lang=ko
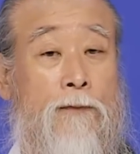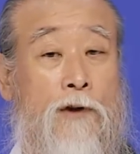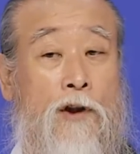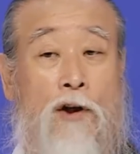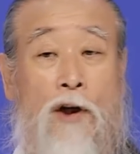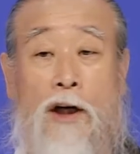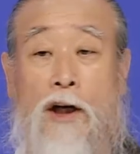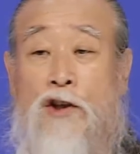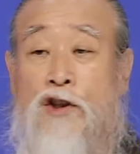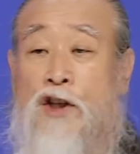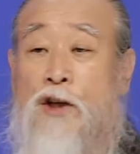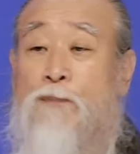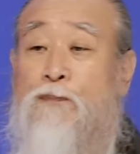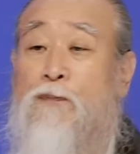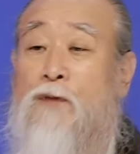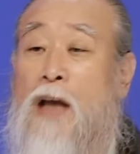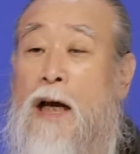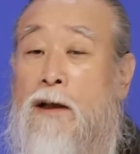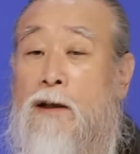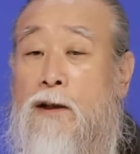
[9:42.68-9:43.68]
그러니까
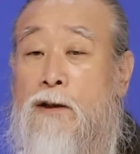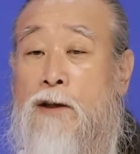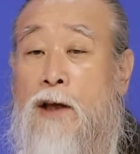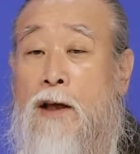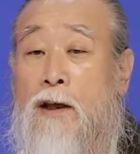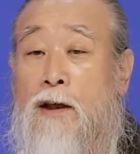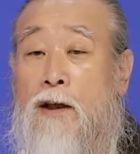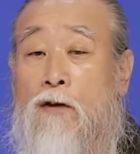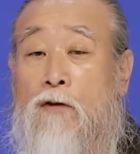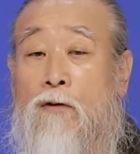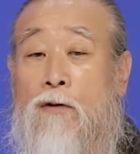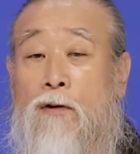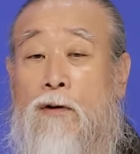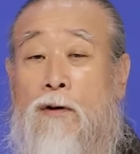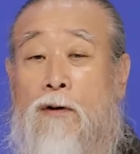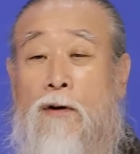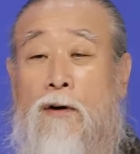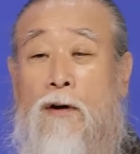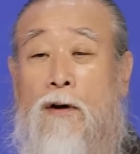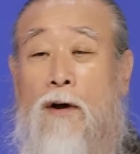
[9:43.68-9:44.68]
집단이
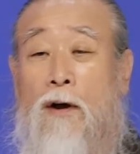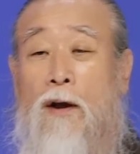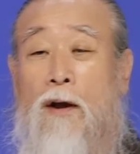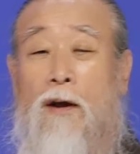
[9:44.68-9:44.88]
생기고